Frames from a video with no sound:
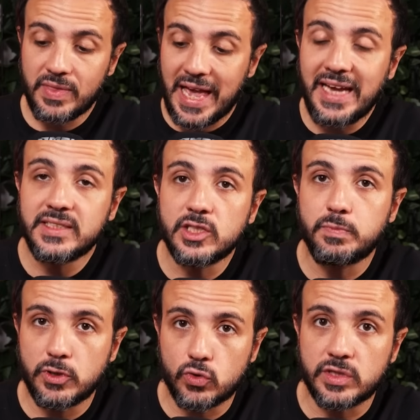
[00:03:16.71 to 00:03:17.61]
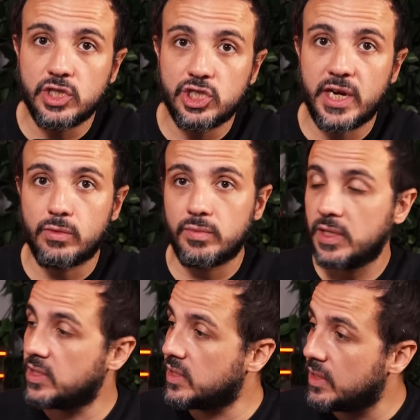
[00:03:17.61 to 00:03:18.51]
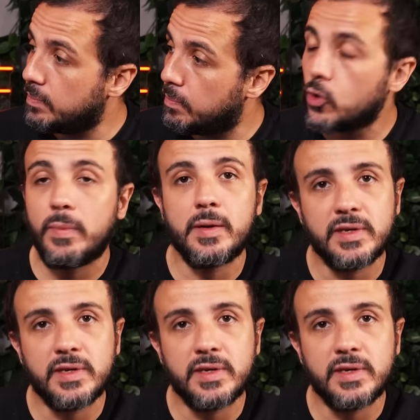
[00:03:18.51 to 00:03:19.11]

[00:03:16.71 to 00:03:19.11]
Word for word: estas pessoas que geram esse problema,